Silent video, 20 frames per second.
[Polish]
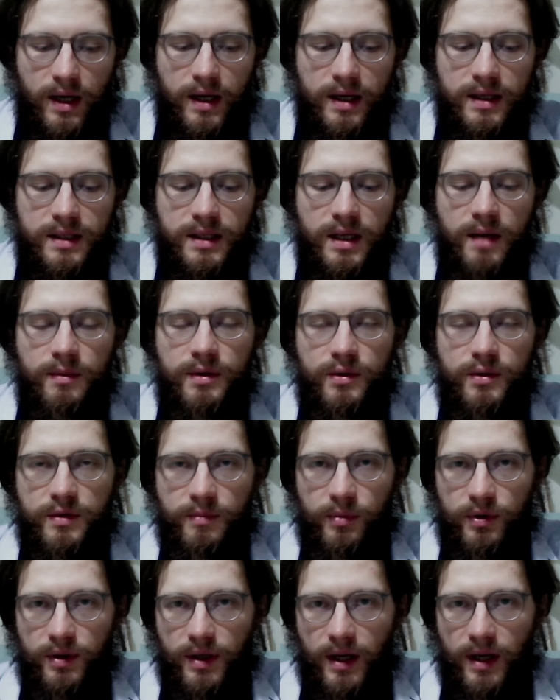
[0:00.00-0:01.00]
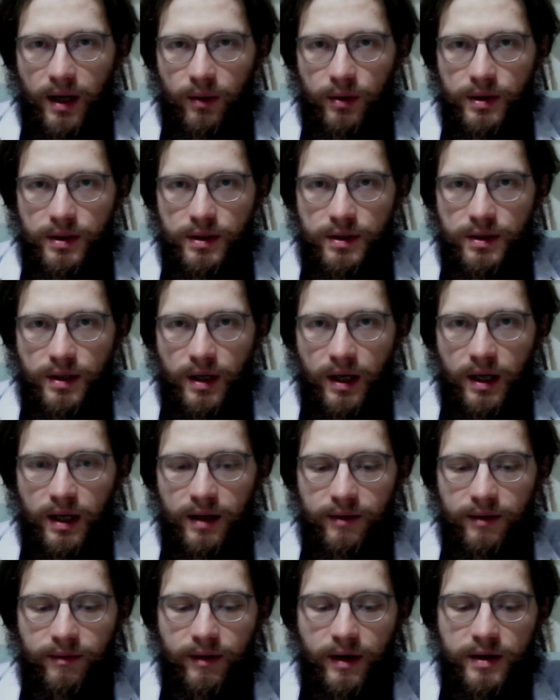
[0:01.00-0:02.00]
z kim się spotykałeś,
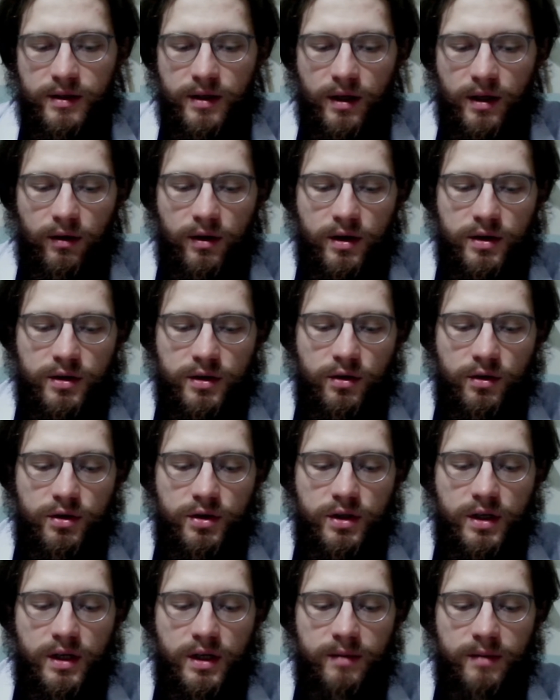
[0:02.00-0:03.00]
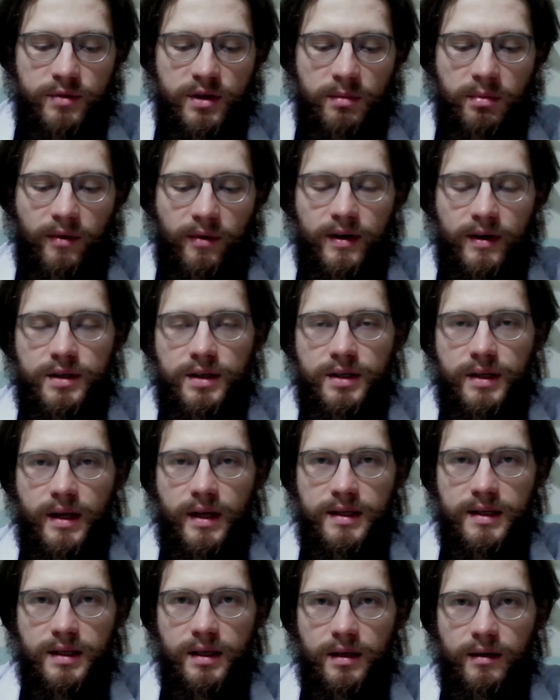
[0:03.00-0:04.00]
a w razie konieczności przeprowadzić
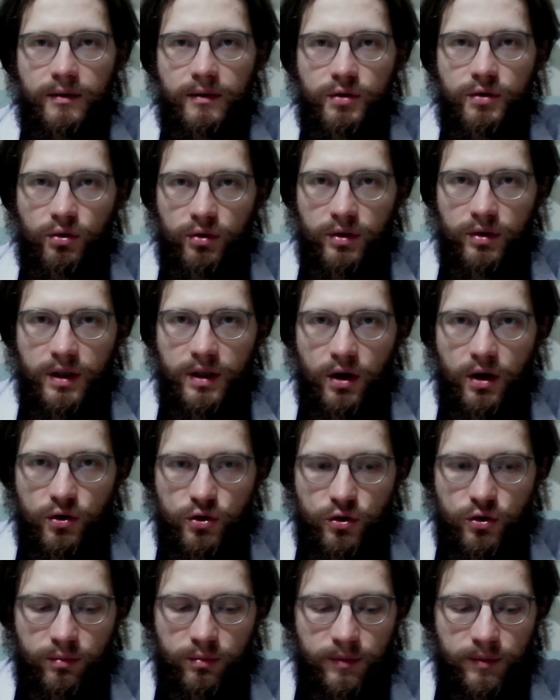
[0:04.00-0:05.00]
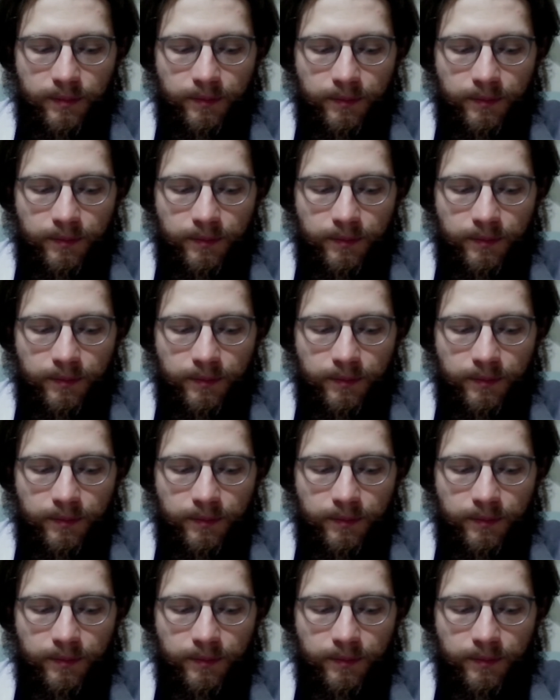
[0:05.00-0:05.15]
testy wśród tych osób.